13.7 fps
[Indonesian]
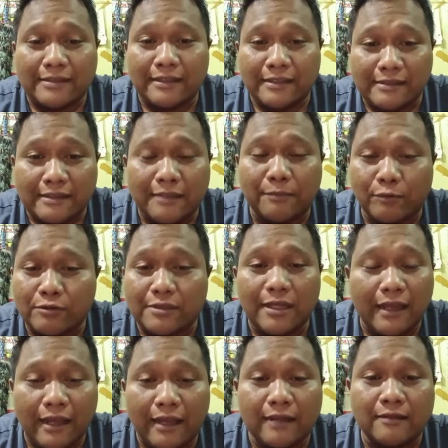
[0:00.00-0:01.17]
seizin
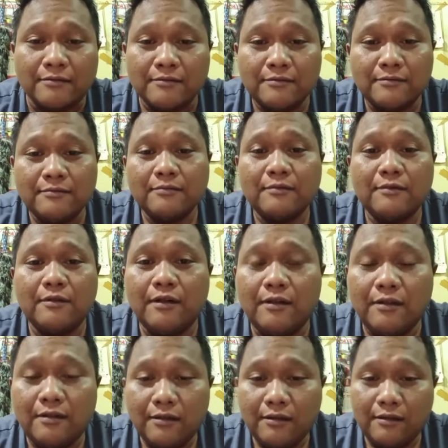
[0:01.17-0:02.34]
perusahaan.
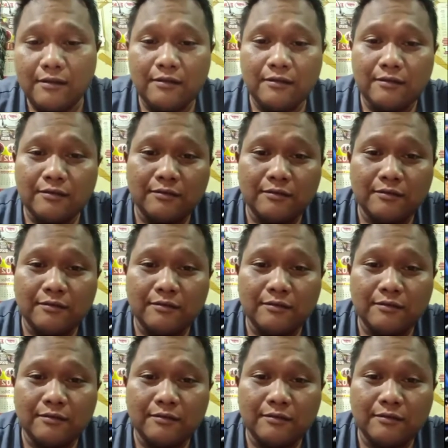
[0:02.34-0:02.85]
Oh.